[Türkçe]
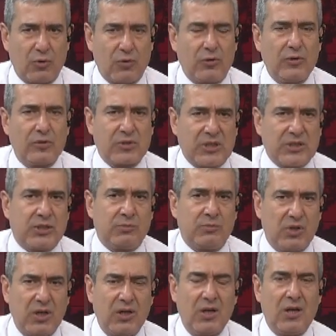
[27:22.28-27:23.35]
görülüyorsa
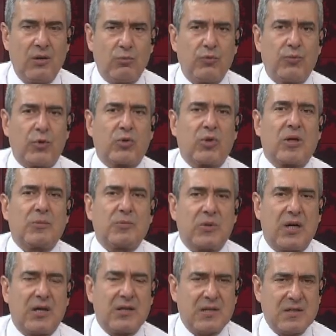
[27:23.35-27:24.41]
şimdi bu fotoğrafın
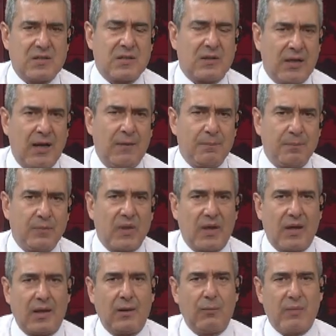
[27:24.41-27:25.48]
arkasında
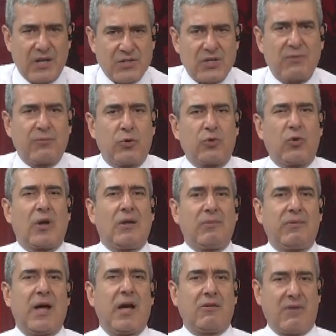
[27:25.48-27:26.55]
ee, başka
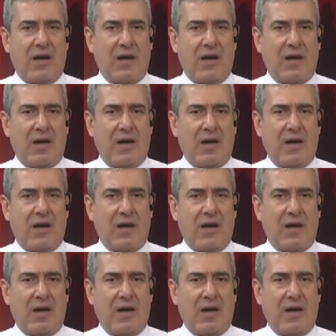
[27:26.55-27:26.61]
fotoğraflar